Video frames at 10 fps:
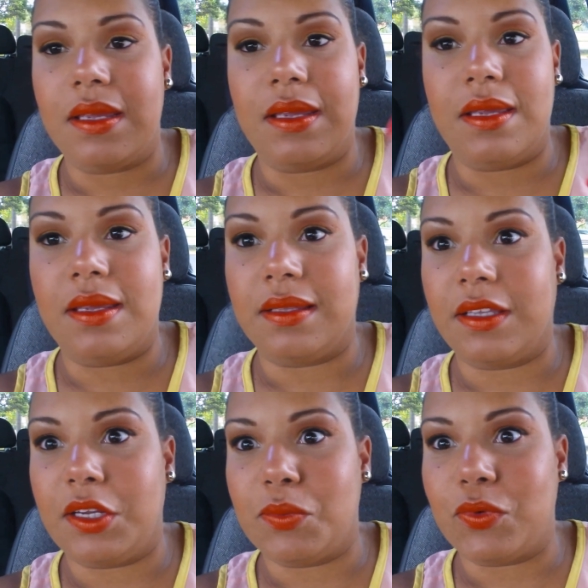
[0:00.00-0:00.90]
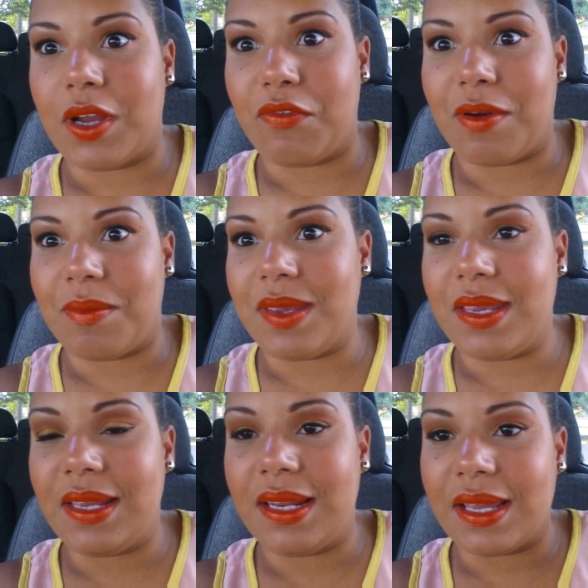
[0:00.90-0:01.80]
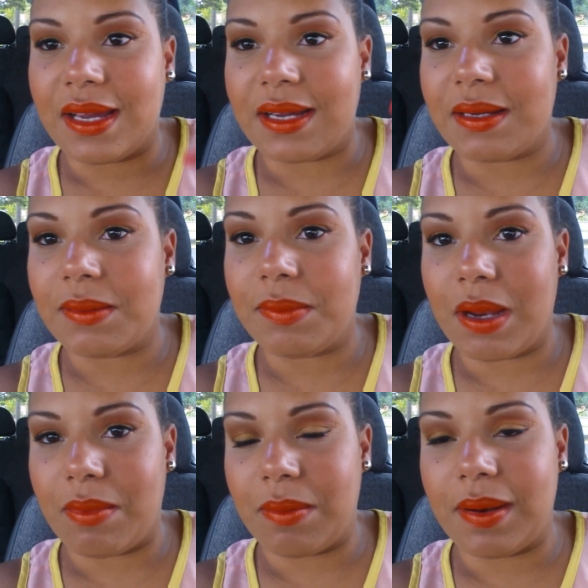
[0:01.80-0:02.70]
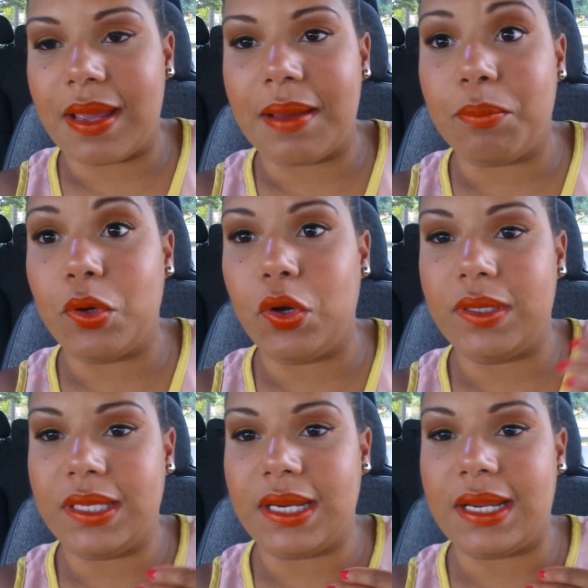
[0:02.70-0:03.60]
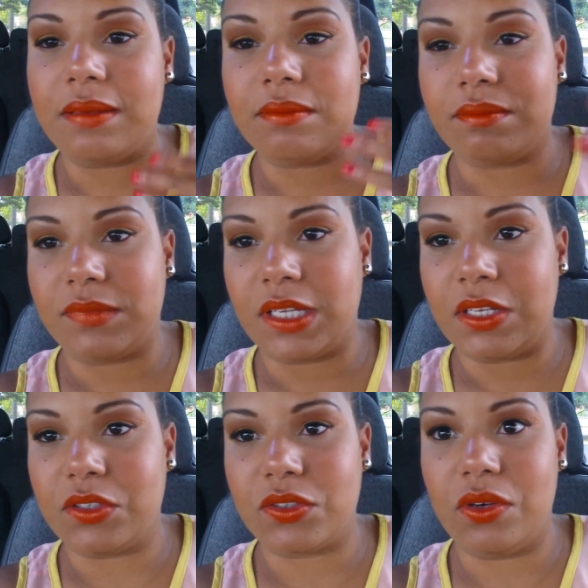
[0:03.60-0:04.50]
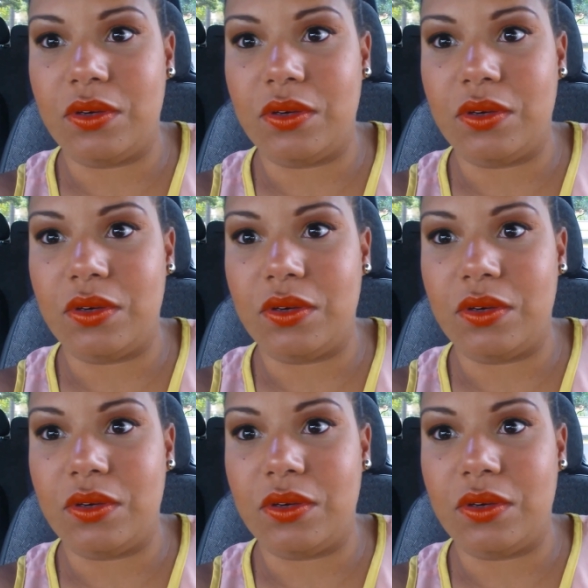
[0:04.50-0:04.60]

eh, ya tenemos una familia, bla, bla, bla, por lo general. Hay